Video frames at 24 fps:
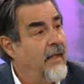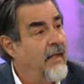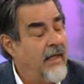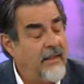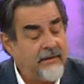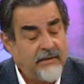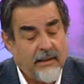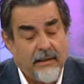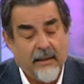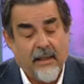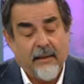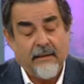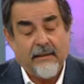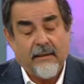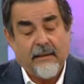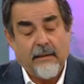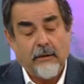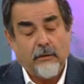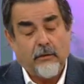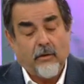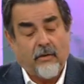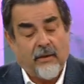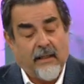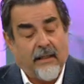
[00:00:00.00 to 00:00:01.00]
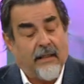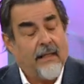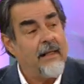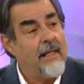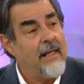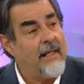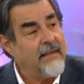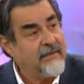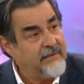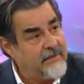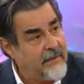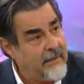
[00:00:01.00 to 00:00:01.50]
hacen al delito de
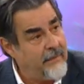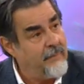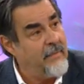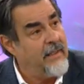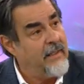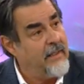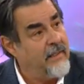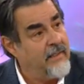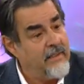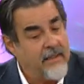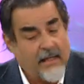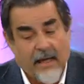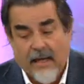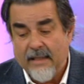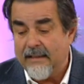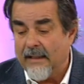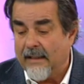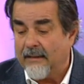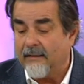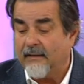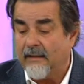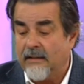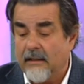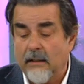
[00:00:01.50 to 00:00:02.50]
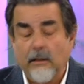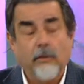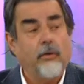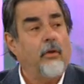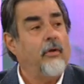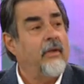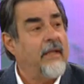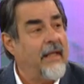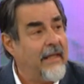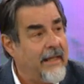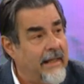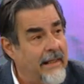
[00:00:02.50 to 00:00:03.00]
clase media y al
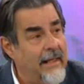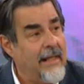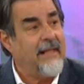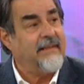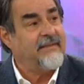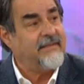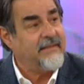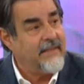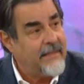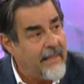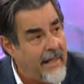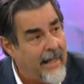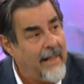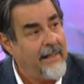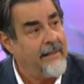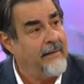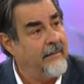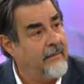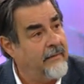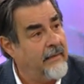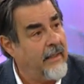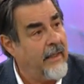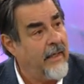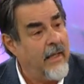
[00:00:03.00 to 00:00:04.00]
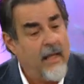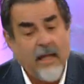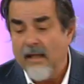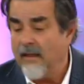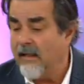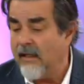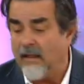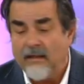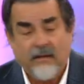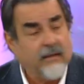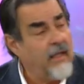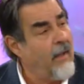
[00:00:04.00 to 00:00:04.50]
delito de clase alta,
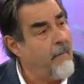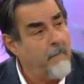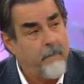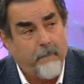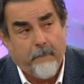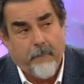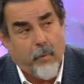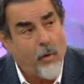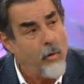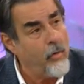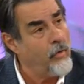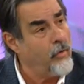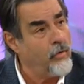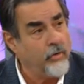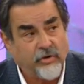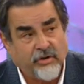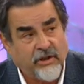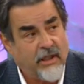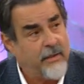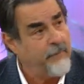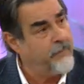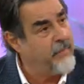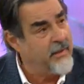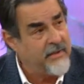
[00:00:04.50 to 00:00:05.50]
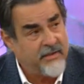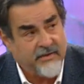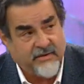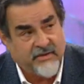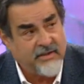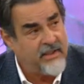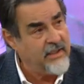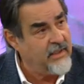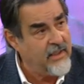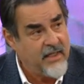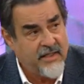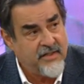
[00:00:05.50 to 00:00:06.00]
que tampoco se
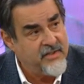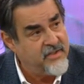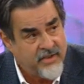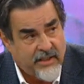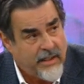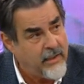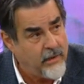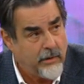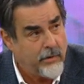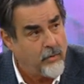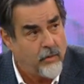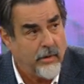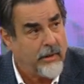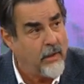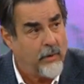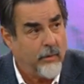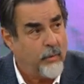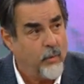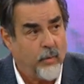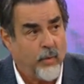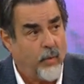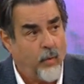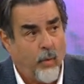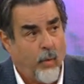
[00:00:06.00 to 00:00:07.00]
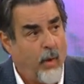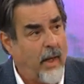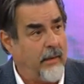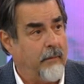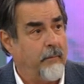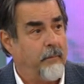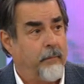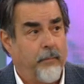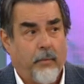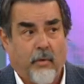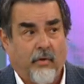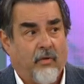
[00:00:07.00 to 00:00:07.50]
persigue en serio en el
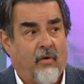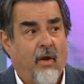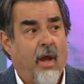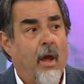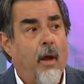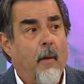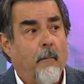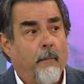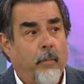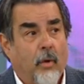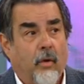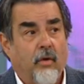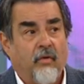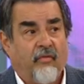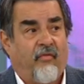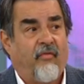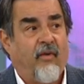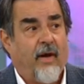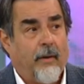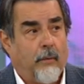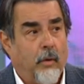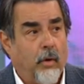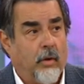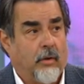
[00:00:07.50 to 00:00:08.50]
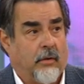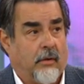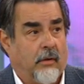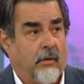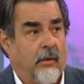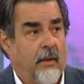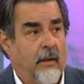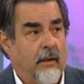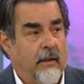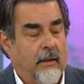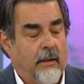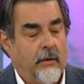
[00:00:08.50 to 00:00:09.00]
Uruguay. Por, por favor.
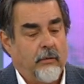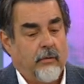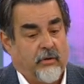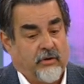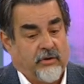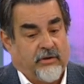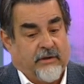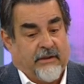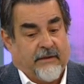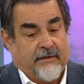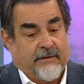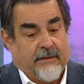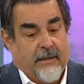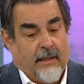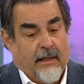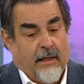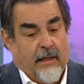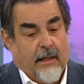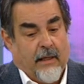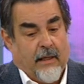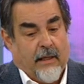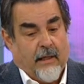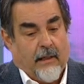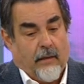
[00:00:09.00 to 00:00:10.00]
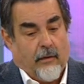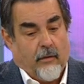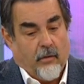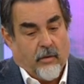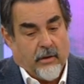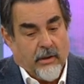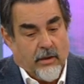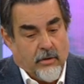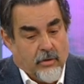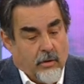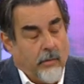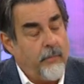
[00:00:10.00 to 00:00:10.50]
Entonces,
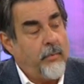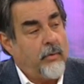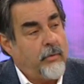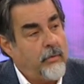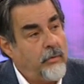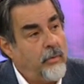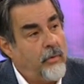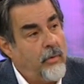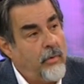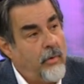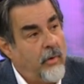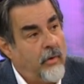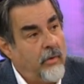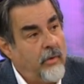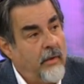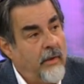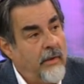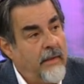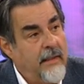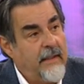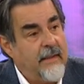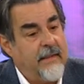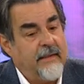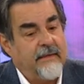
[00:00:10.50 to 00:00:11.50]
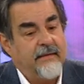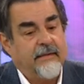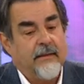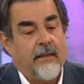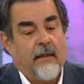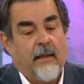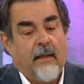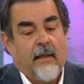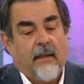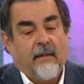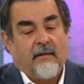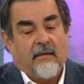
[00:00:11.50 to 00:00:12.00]
lo que yo postulo es,
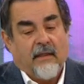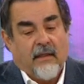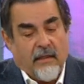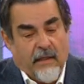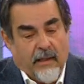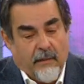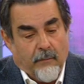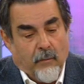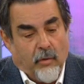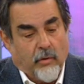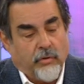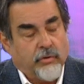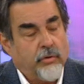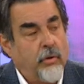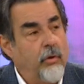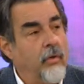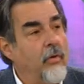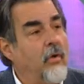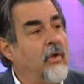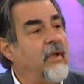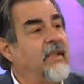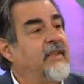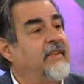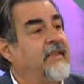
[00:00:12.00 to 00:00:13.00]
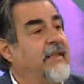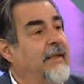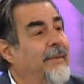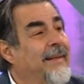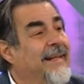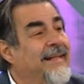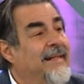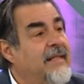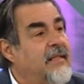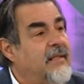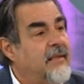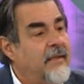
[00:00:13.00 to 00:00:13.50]
tenemos no que
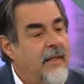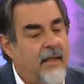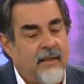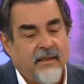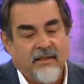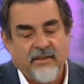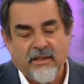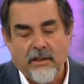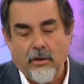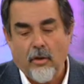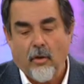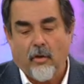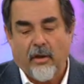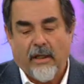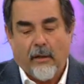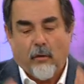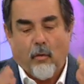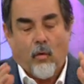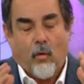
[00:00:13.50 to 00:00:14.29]
severizar, sino que